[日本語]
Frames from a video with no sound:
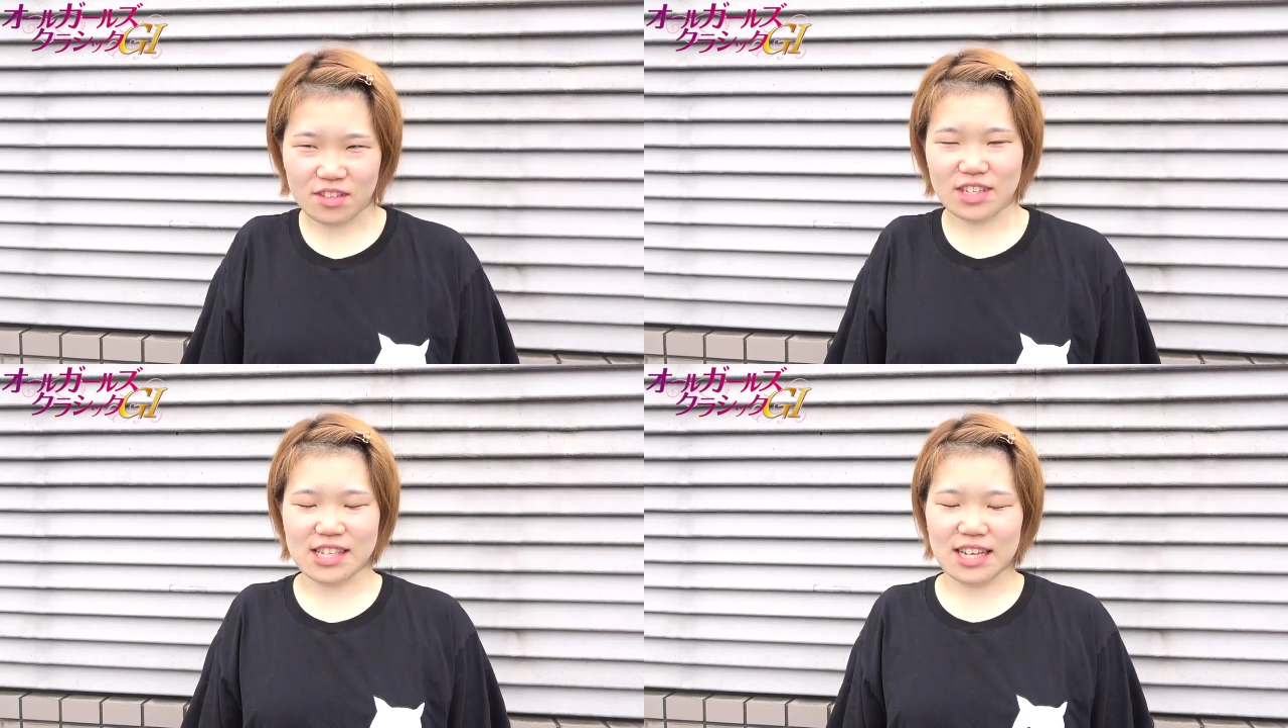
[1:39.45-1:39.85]

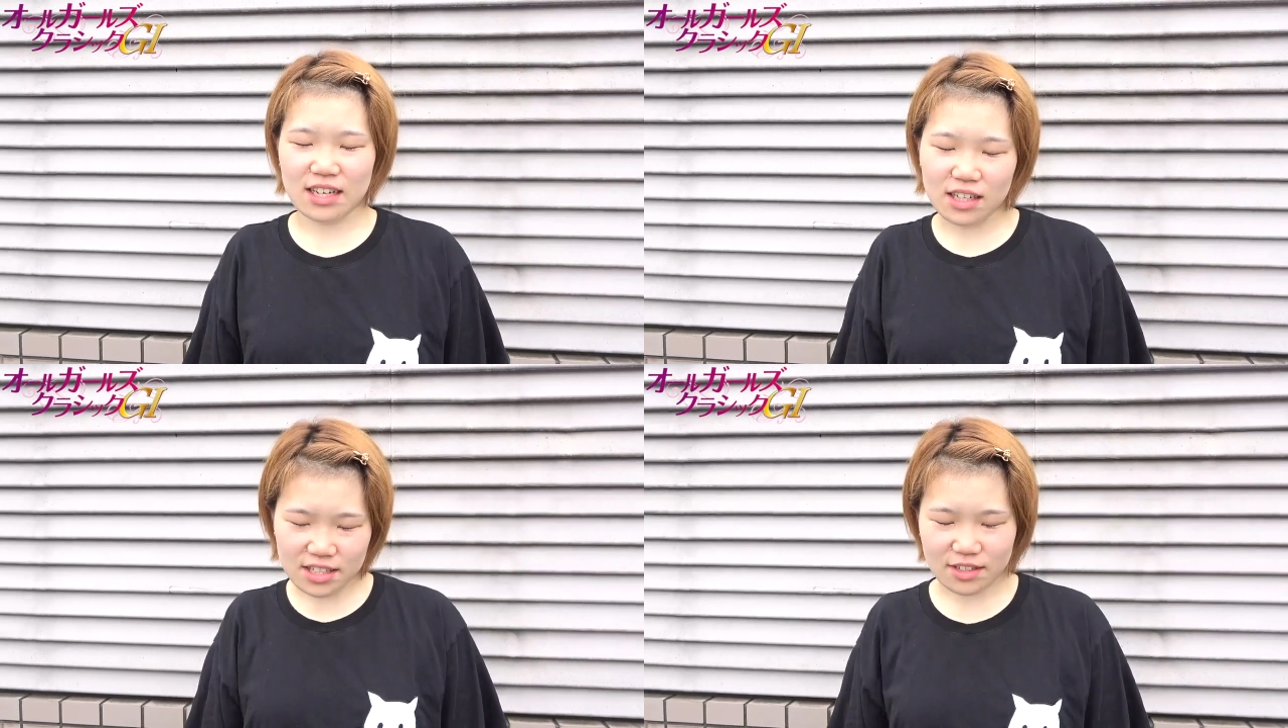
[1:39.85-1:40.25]
の成果
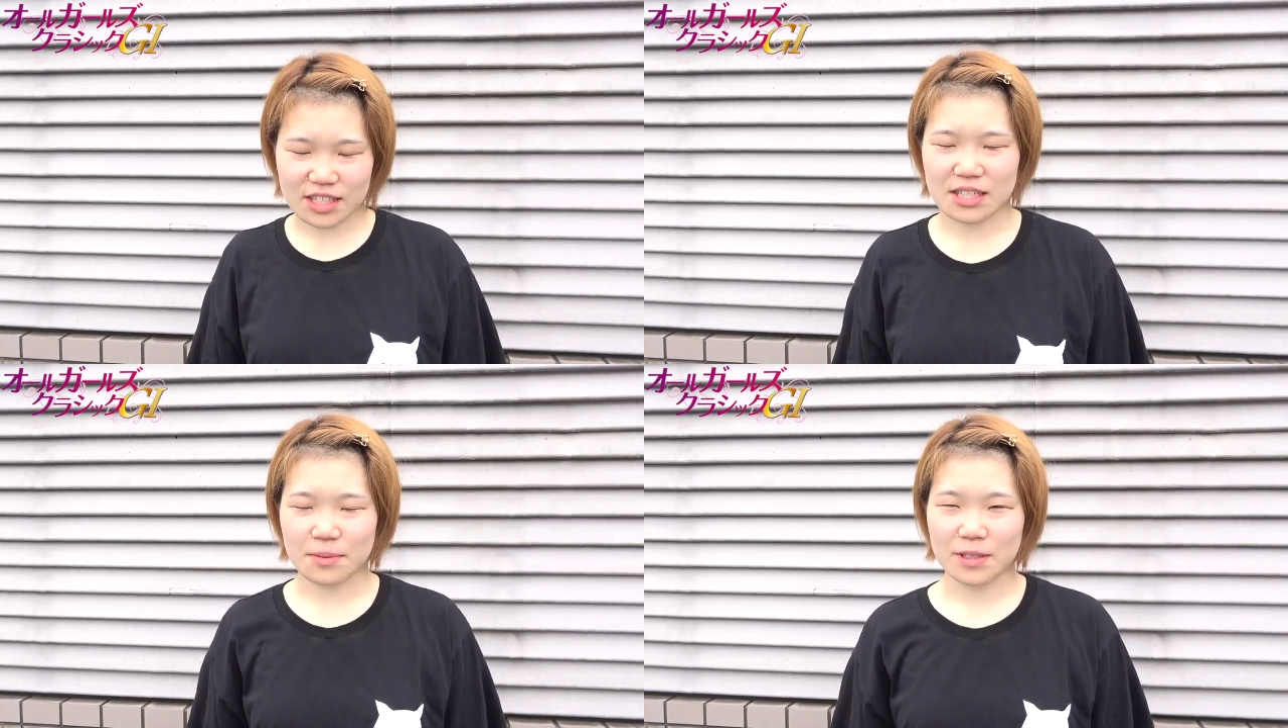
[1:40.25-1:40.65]
が少し
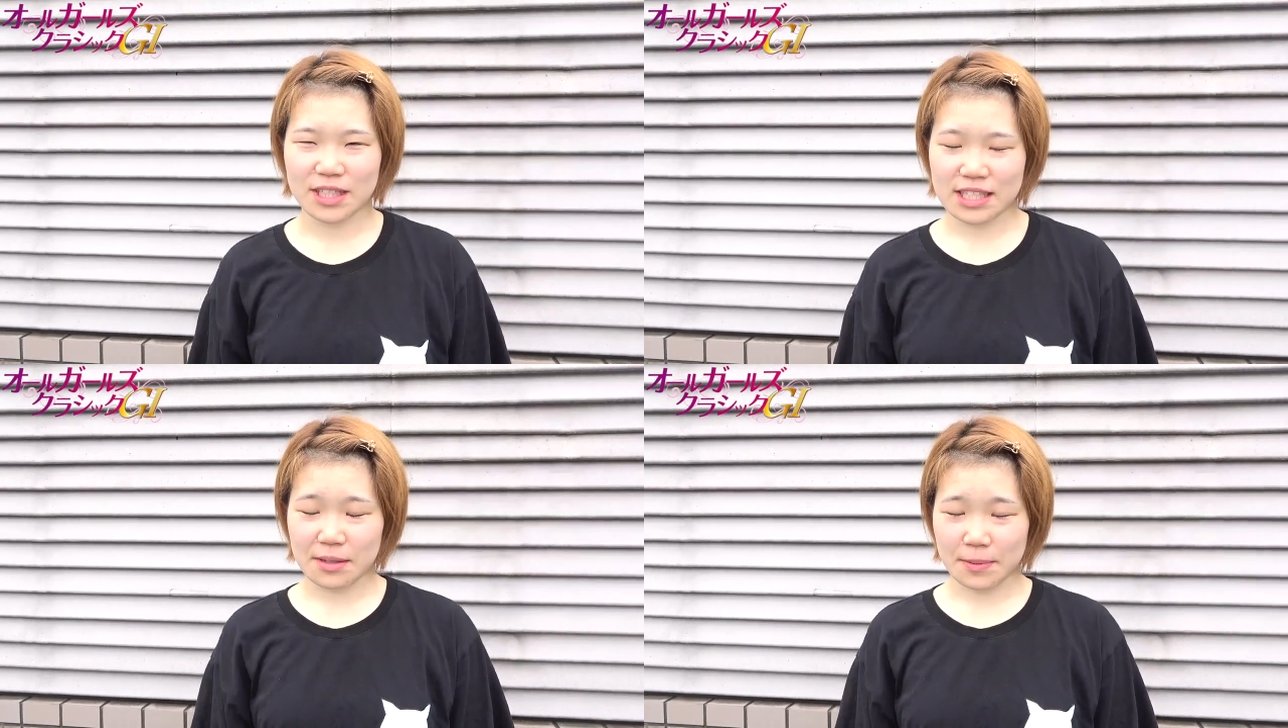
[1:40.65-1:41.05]
でも出
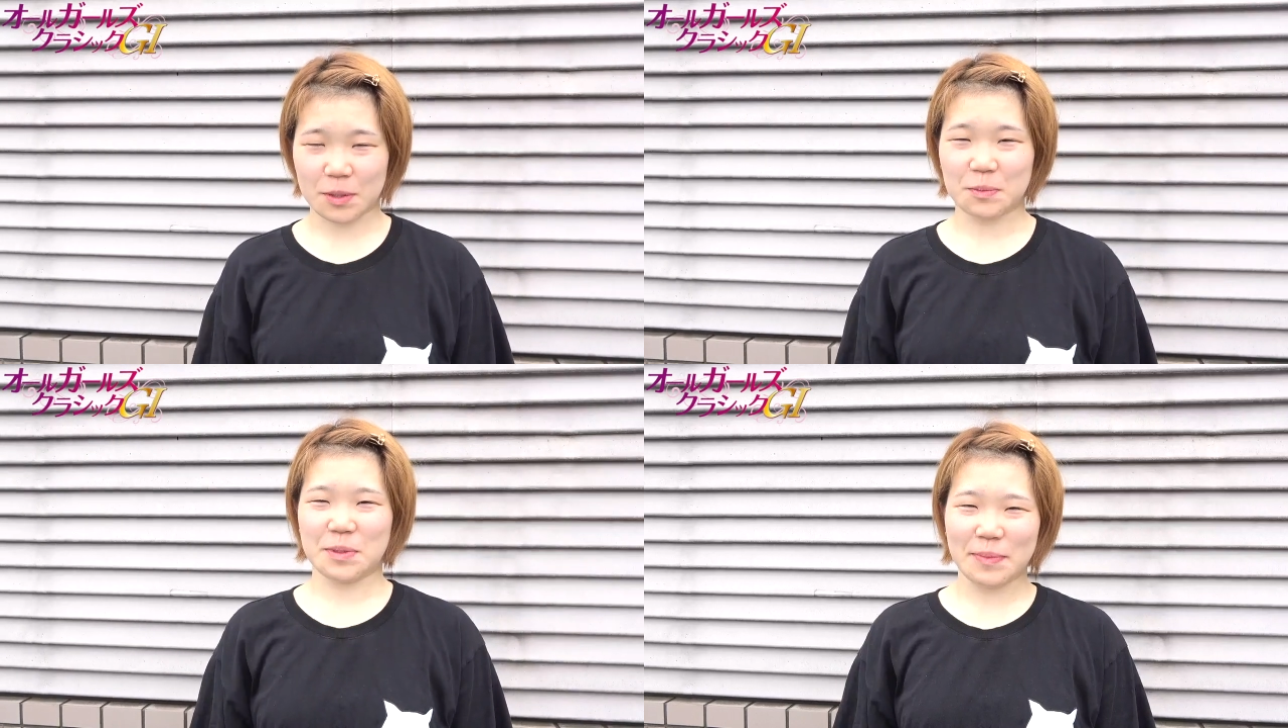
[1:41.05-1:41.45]
せればと
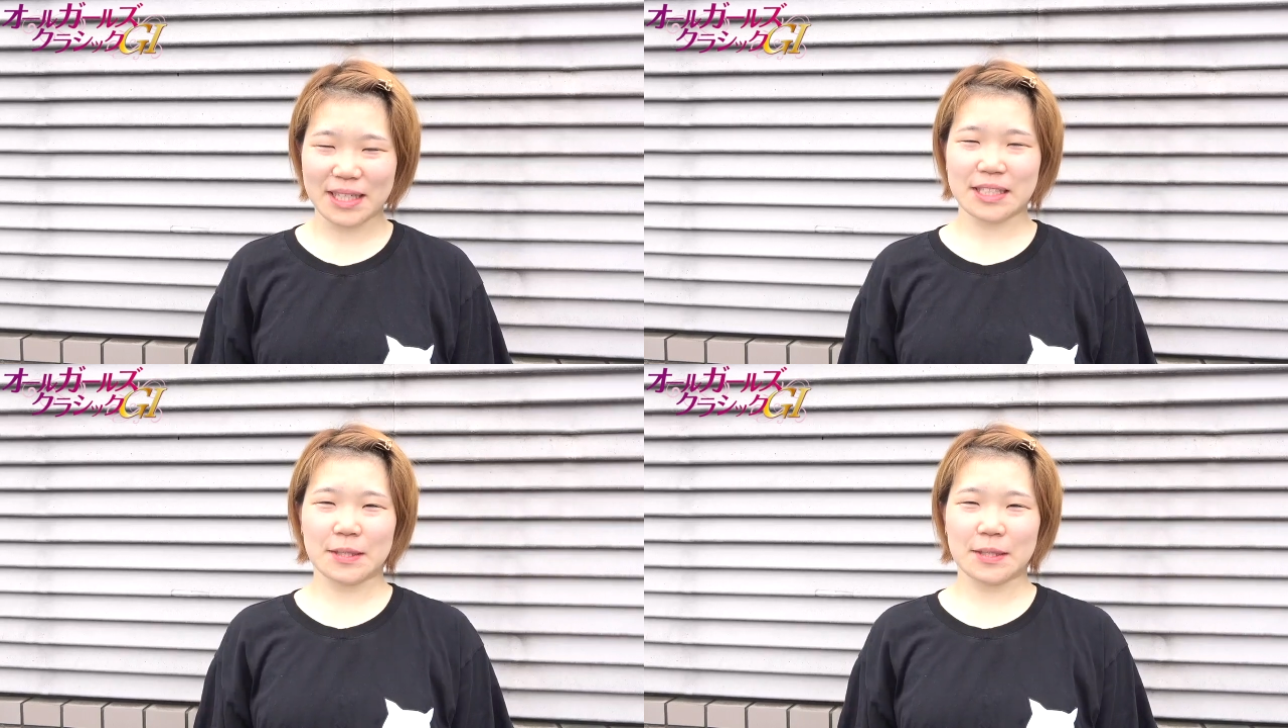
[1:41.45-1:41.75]
思います